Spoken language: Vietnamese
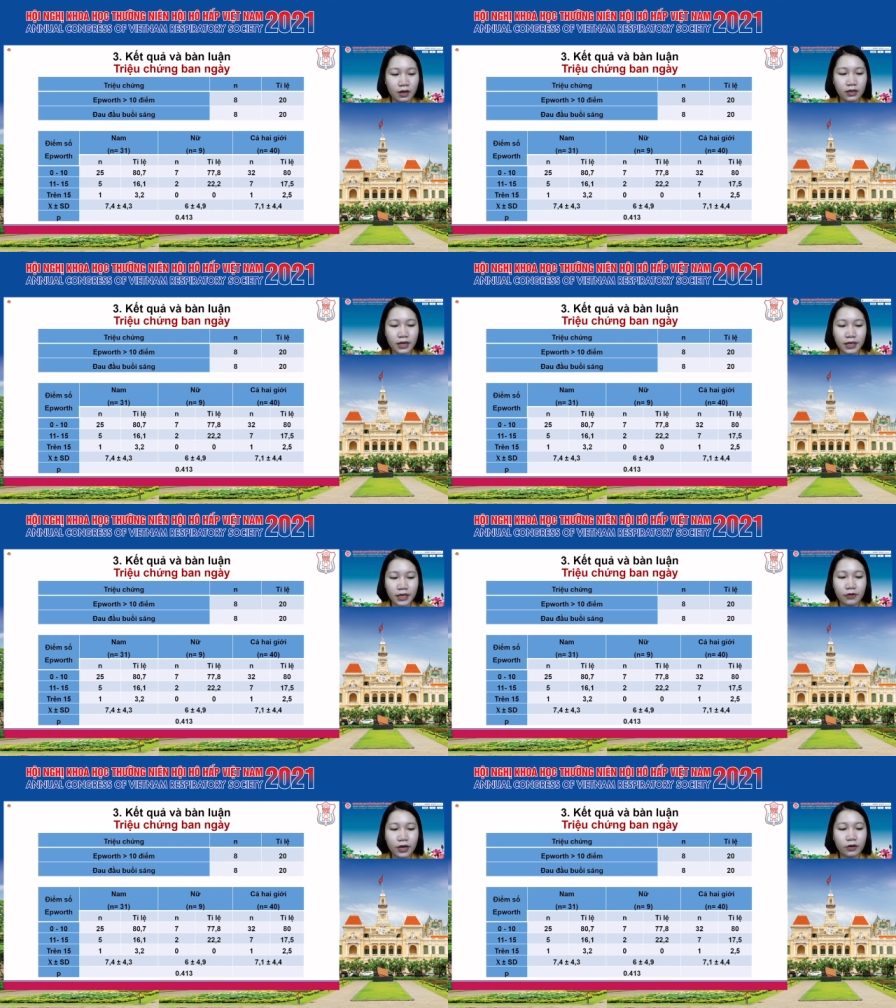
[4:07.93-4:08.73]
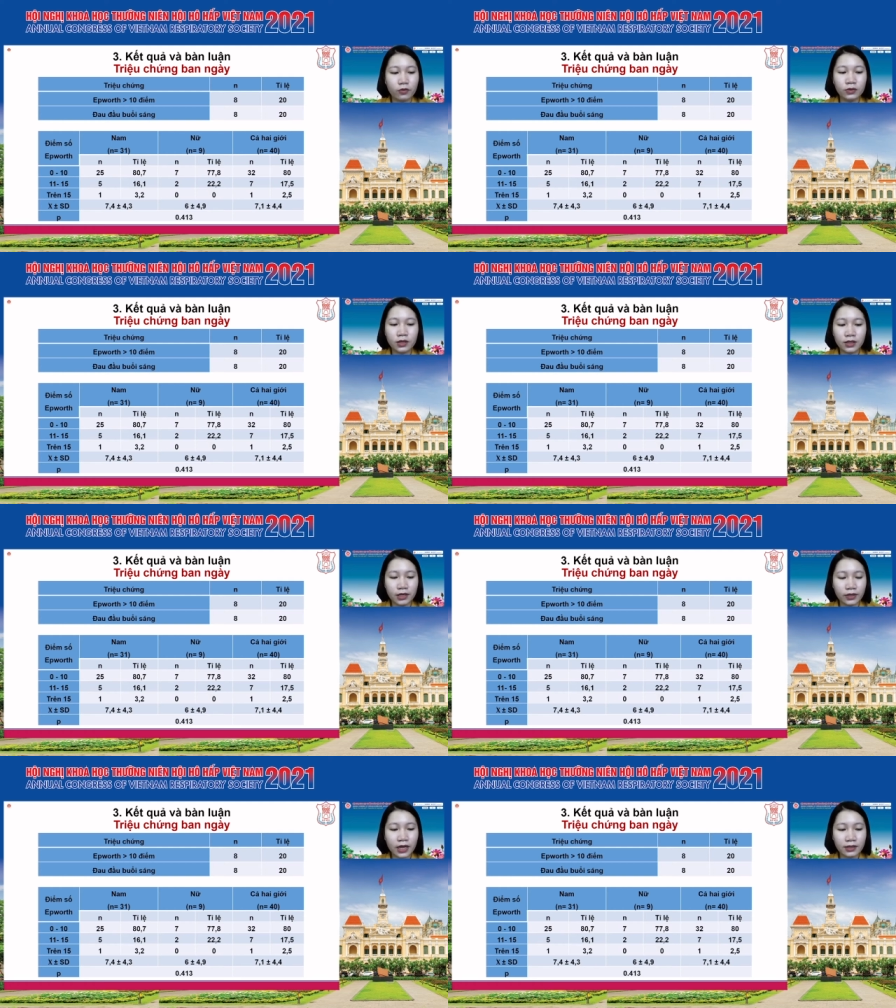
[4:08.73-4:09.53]
Và dạ, điều này thì cũng tương
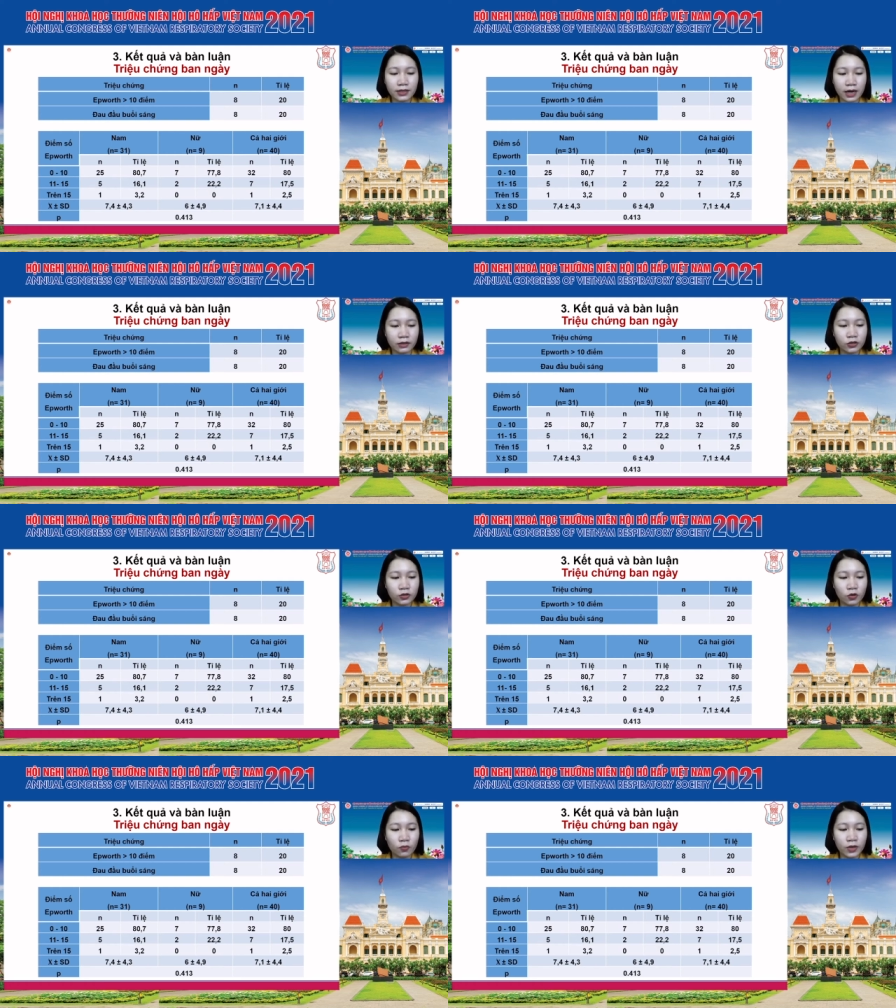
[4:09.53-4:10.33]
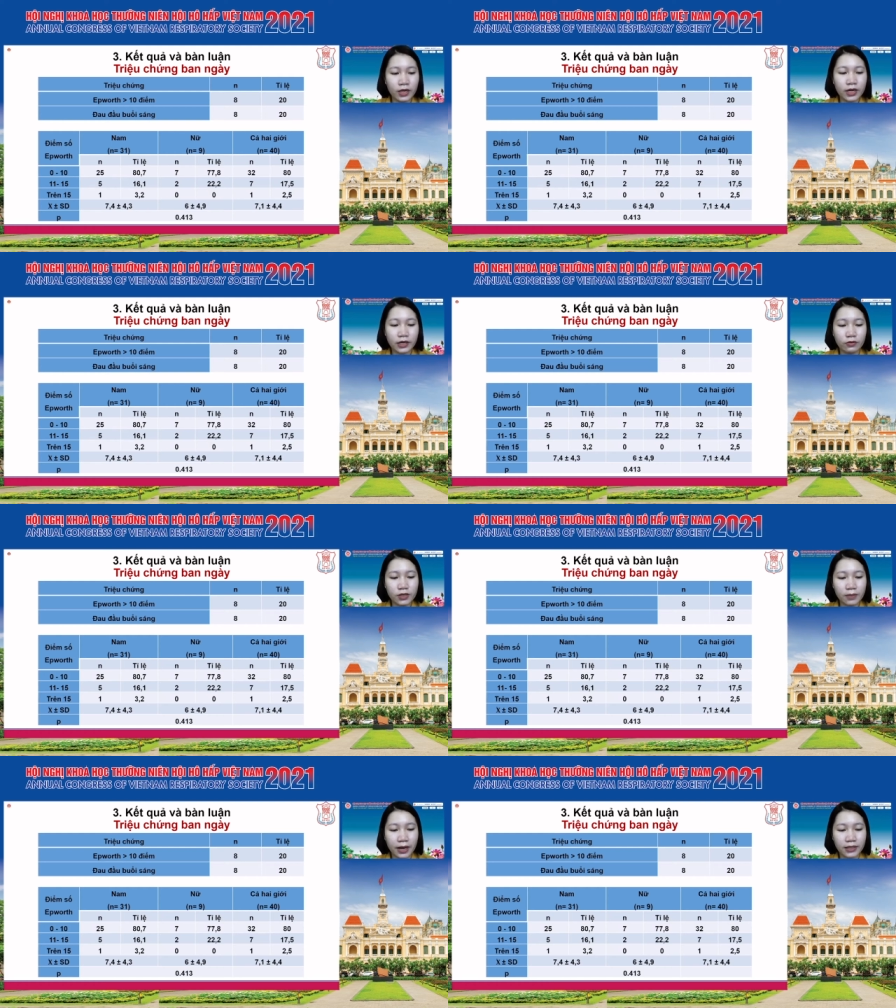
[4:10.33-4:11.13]
tự với tác giả chung khi nghiên cứu
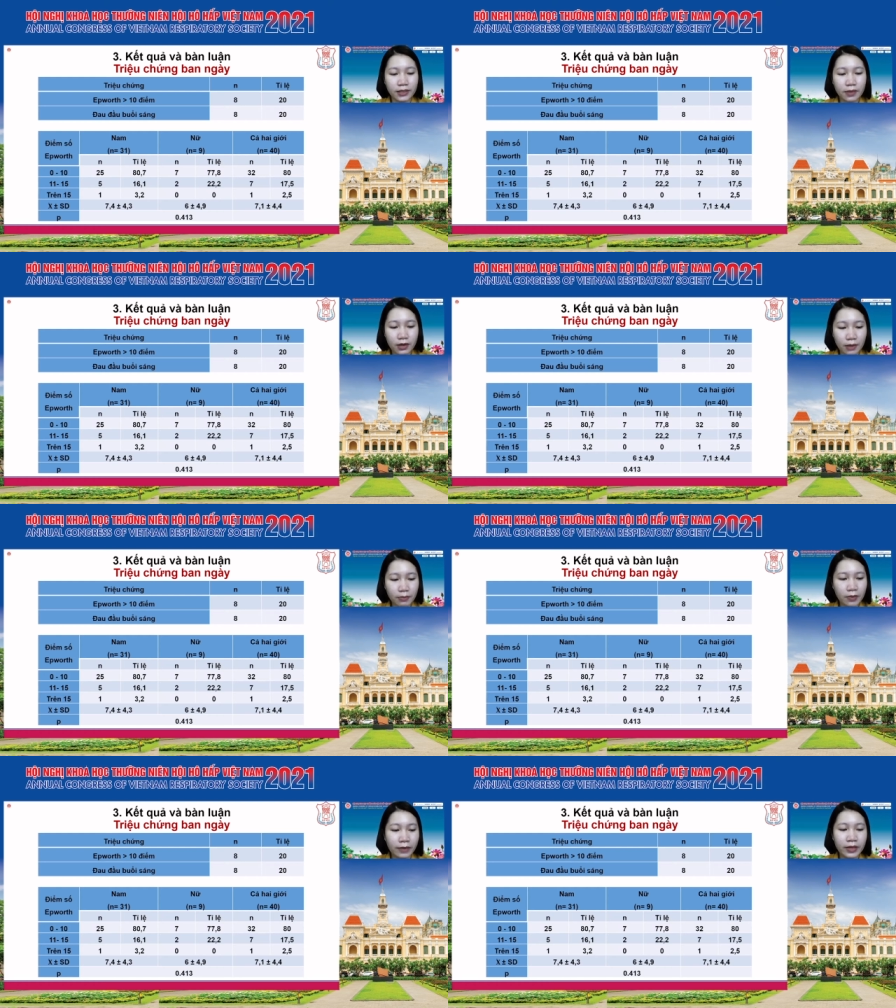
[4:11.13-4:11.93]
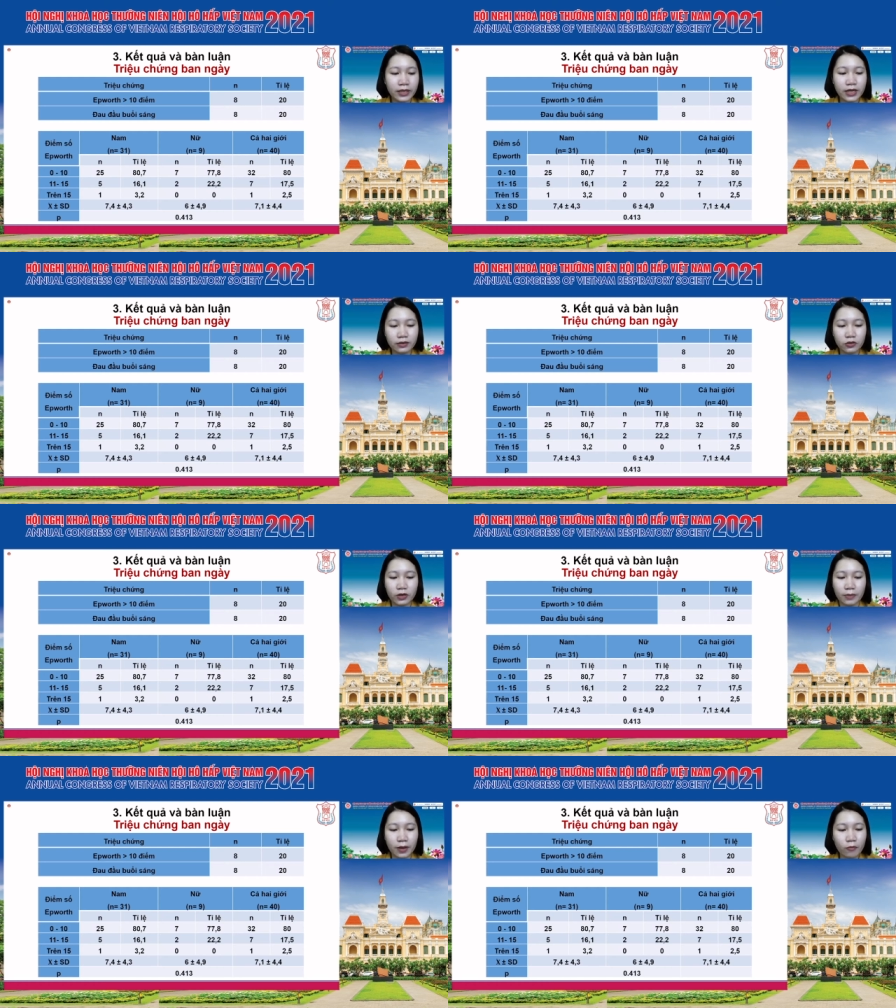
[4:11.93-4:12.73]
trên 757 bệnh nhân cho
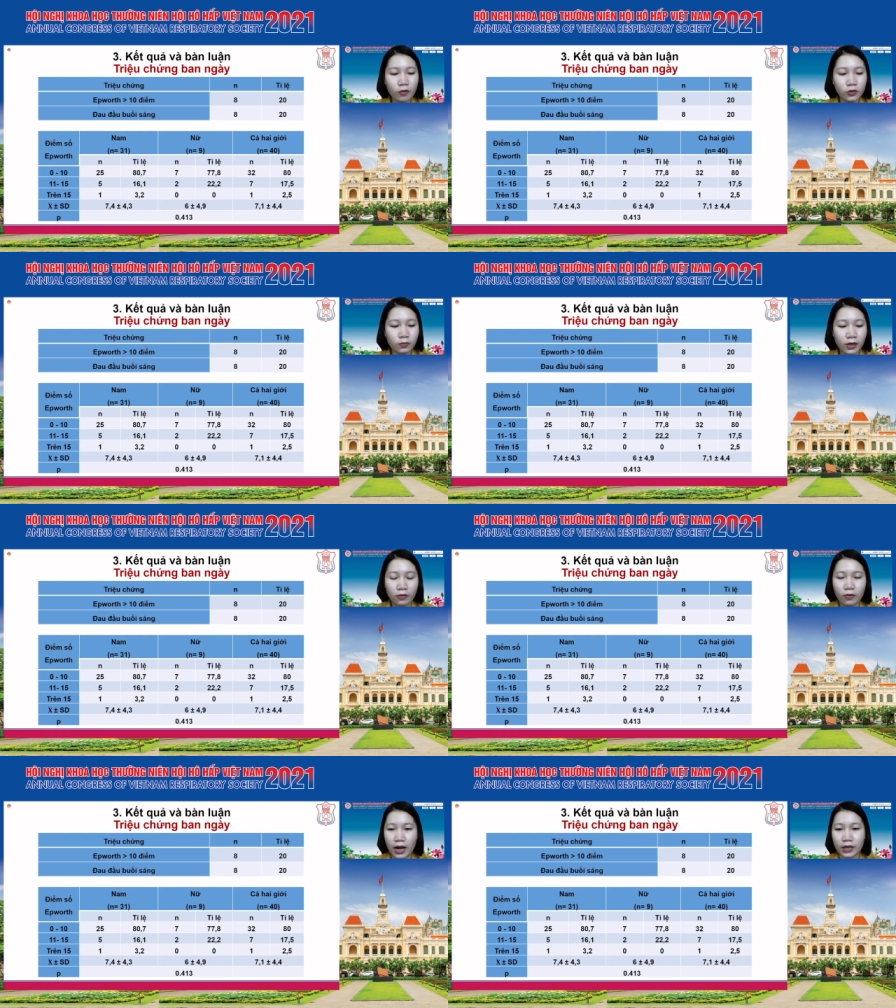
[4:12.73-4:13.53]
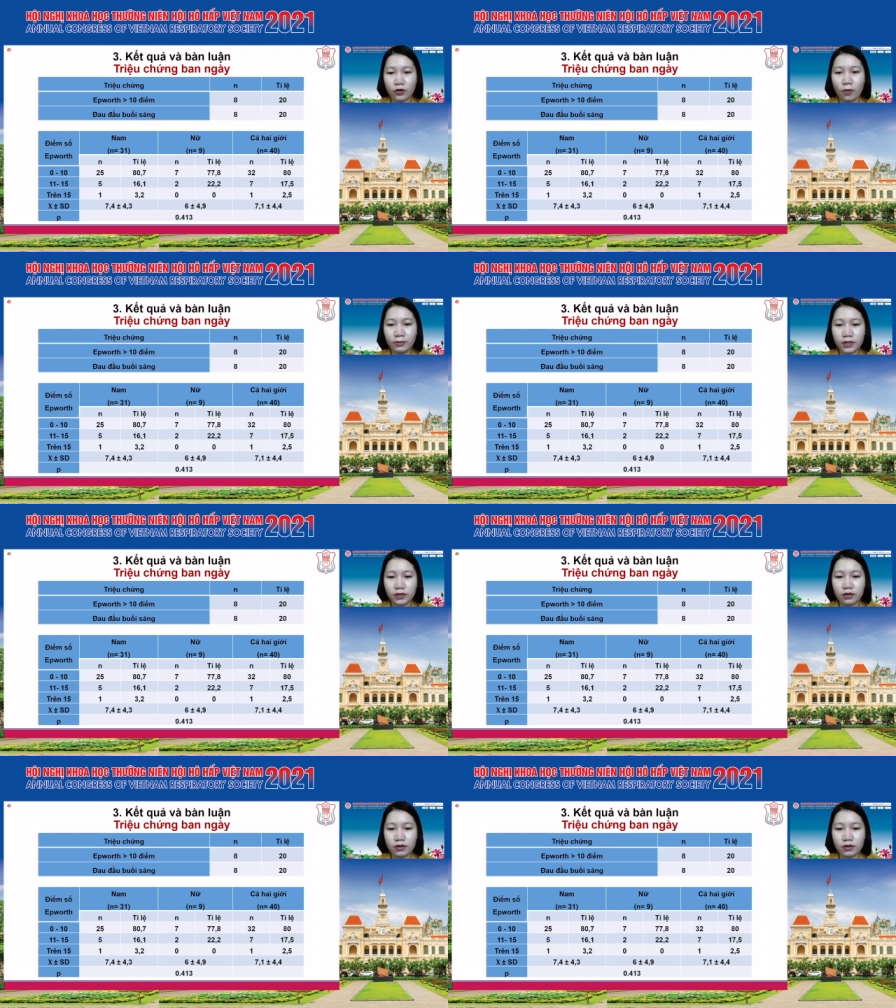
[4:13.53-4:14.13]
điểm F trung bình của cả nhóm